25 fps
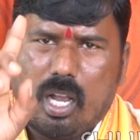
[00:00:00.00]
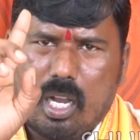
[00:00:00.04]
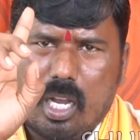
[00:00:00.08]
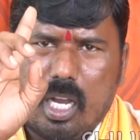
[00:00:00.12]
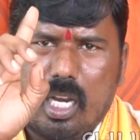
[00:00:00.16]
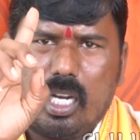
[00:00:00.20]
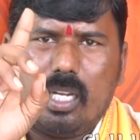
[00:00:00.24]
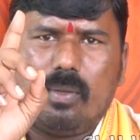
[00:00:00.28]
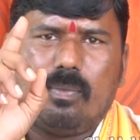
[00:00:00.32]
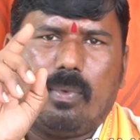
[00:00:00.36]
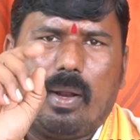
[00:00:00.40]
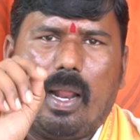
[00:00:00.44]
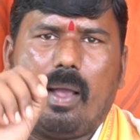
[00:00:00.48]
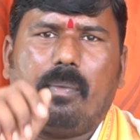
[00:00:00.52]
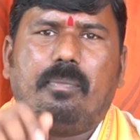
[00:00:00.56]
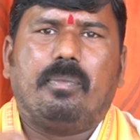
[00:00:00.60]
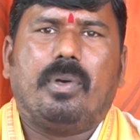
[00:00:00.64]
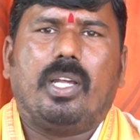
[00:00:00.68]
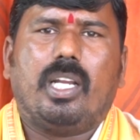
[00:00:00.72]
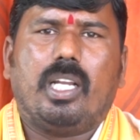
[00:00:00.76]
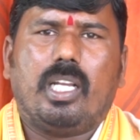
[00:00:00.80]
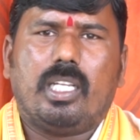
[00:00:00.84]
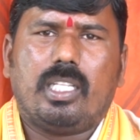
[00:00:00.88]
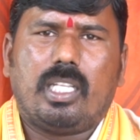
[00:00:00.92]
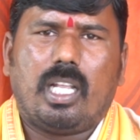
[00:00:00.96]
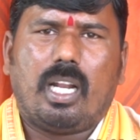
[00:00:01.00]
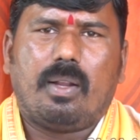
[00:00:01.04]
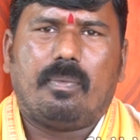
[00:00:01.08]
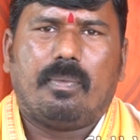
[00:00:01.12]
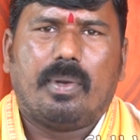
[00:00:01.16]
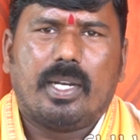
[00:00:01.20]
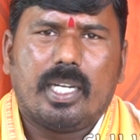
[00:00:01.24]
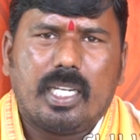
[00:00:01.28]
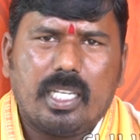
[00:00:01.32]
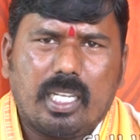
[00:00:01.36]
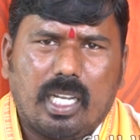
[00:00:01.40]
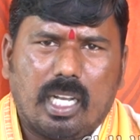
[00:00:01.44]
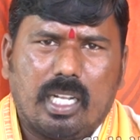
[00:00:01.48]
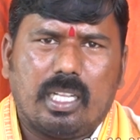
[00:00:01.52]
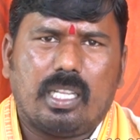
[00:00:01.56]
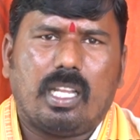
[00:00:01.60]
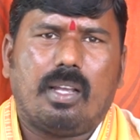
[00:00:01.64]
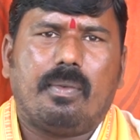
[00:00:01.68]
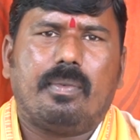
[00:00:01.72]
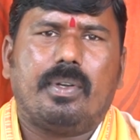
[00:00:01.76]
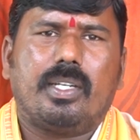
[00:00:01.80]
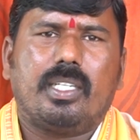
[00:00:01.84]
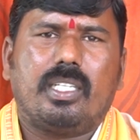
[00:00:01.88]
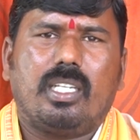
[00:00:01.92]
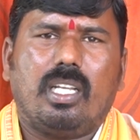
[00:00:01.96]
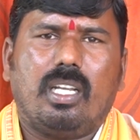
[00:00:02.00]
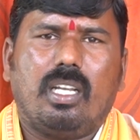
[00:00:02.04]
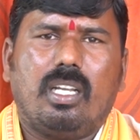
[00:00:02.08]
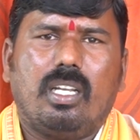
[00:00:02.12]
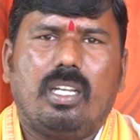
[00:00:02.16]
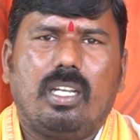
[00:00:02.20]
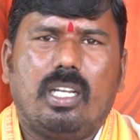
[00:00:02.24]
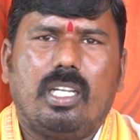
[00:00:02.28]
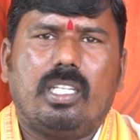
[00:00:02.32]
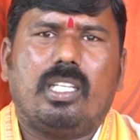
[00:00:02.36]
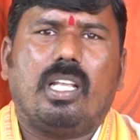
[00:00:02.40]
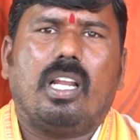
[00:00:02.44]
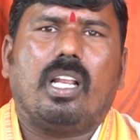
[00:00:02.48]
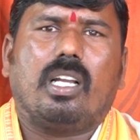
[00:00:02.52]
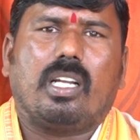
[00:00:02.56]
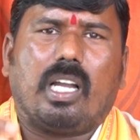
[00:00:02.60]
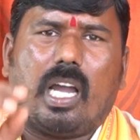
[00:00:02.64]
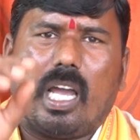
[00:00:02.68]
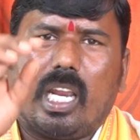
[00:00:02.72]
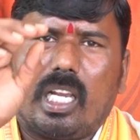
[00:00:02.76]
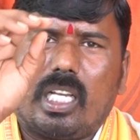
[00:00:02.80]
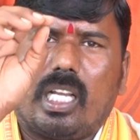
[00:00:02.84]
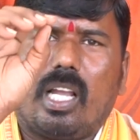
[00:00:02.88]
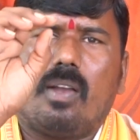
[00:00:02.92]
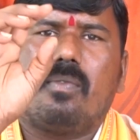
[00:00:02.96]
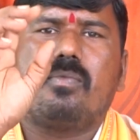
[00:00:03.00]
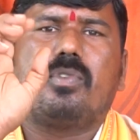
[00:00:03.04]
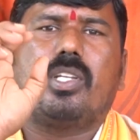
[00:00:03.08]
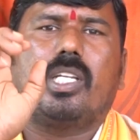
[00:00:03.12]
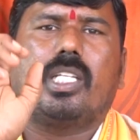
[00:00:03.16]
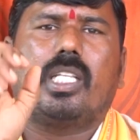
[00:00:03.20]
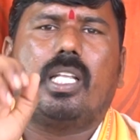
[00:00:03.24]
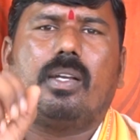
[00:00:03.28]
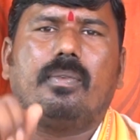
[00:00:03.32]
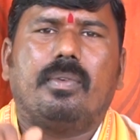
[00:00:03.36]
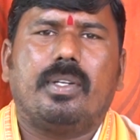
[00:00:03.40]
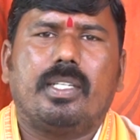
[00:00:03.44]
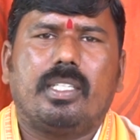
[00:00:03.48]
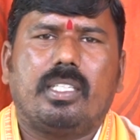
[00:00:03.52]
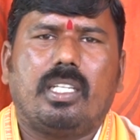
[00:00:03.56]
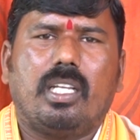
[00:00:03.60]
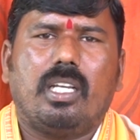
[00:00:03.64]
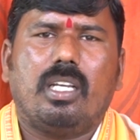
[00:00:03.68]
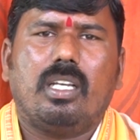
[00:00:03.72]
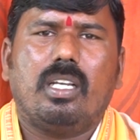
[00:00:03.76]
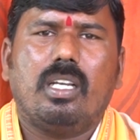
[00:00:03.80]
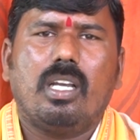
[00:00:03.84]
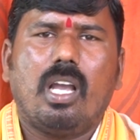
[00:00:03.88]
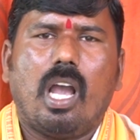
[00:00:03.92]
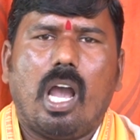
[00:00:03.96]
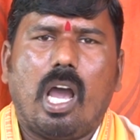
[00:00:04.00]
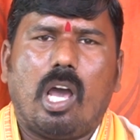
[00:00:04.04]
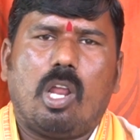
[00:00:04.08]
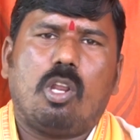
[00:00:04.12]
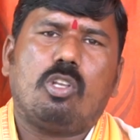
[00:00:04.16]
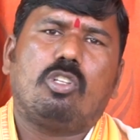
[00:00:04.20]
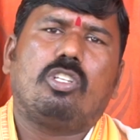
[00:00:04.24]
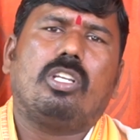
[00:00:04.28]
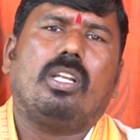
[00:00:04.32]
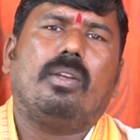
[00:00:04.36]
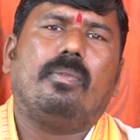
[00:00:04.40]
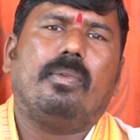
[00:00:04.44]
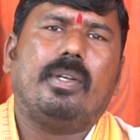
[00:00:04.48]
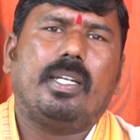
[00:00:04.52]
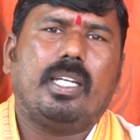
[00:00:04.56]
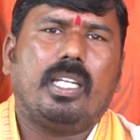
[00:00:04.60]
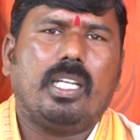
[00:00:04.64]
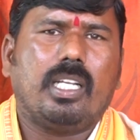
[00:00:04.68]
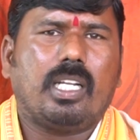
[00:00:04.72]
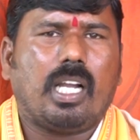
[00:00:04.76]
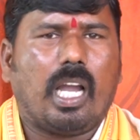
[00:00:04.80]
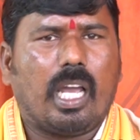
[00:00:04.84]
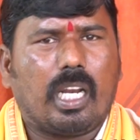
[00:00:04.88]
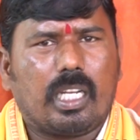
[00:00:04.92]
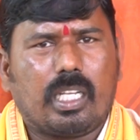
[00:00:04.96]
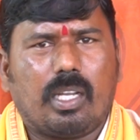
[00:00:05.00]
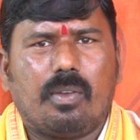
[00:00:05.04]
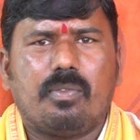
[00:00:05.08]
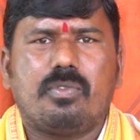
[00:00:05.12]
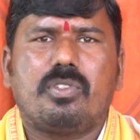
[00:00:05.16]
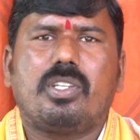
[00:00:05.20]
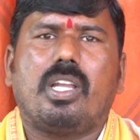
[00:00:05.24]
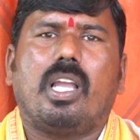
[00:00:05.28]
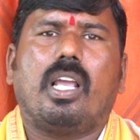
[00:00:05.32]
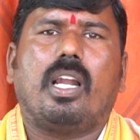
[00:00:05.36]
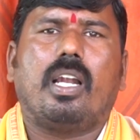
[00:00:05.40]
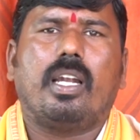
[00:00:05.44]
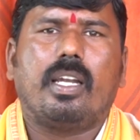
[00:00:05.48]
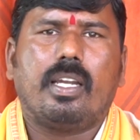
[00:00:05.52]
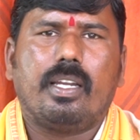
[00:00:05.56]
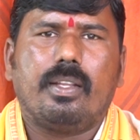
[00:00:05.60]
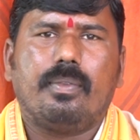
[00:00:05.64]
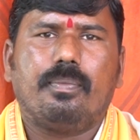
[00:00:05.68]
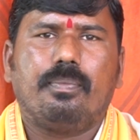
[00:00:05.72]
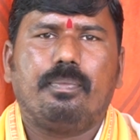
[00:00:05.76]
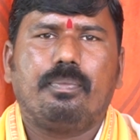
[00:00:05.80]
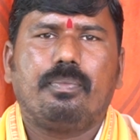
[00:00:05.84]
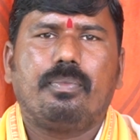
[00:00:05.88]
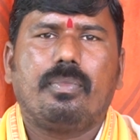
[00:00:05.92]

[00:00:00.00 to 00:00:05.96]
కానీ ప్రాపర్ ఏదైనా బయటికి వెళ్దామంటే ఏదైనా కార్యక్రమం చేద్దామంటే ఆలోచన పెట్టి కార్యక్రమం చేయాలండి